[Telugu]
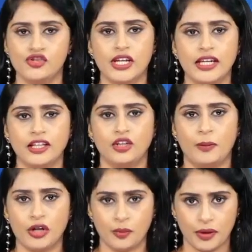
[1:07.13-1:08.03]
చైనాతో
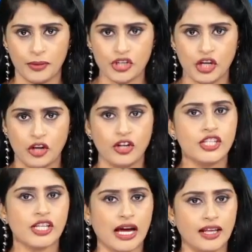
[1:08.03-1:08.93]
పాటు ప్రపంచంలోని
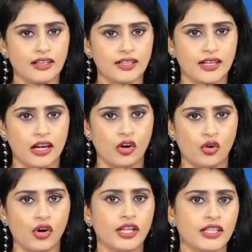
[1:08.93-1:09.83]
చాలా దేశాల్లో
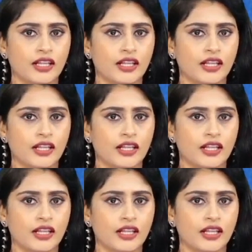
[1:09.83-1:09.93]
కోరింత